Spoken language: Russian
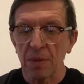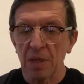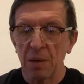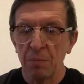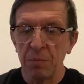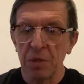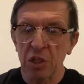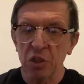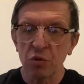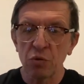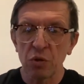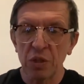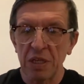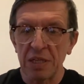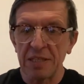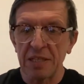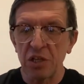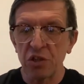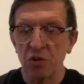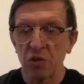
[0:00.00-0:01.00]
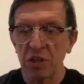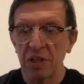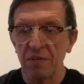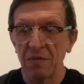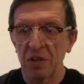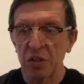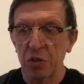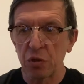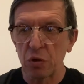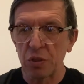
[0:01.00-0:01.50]
между
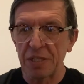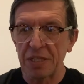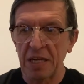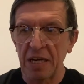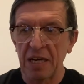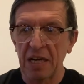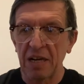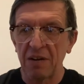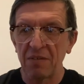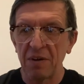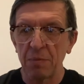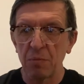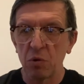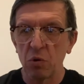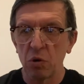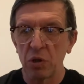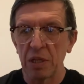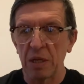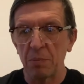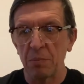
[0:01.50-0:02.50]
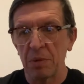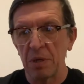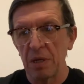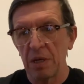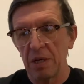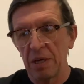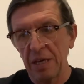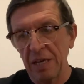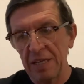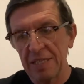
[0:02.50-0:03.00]
1940 годом
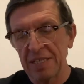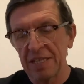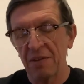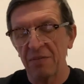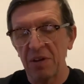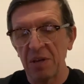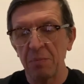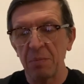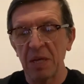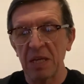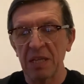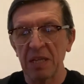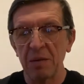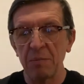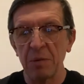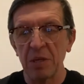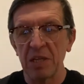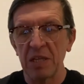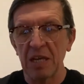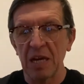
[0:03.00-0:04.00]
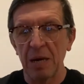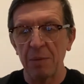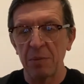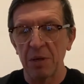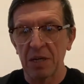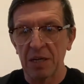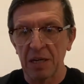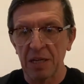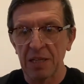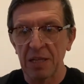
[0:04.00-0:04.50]
и современными днями,
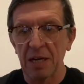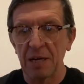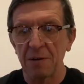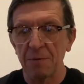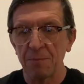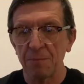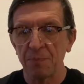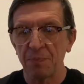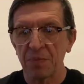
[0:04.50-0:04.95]
когда